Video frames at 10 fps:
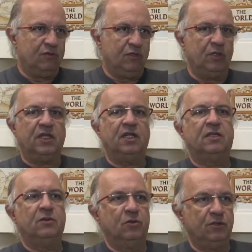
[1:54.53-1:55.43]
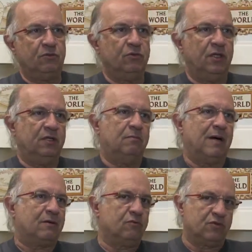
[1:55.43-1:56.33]
Em 88,
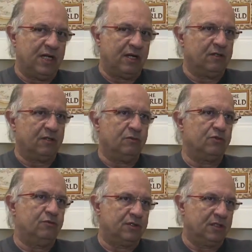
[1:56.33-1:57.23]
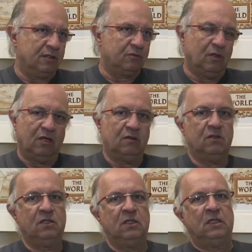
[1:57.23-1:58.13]
marco zero da Constituição
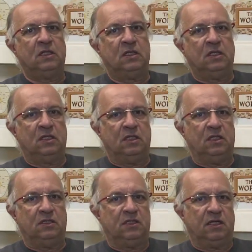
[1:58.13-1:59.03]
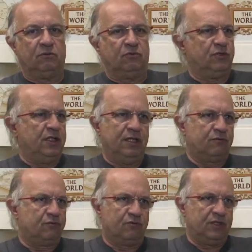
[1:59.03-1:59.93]
atual, eles eram
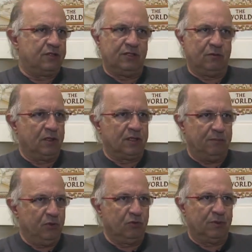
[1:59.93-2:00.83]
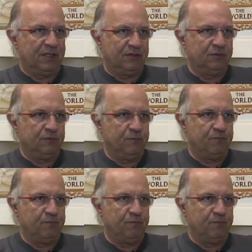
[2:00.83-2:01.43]
200, 250 mil no Brasil.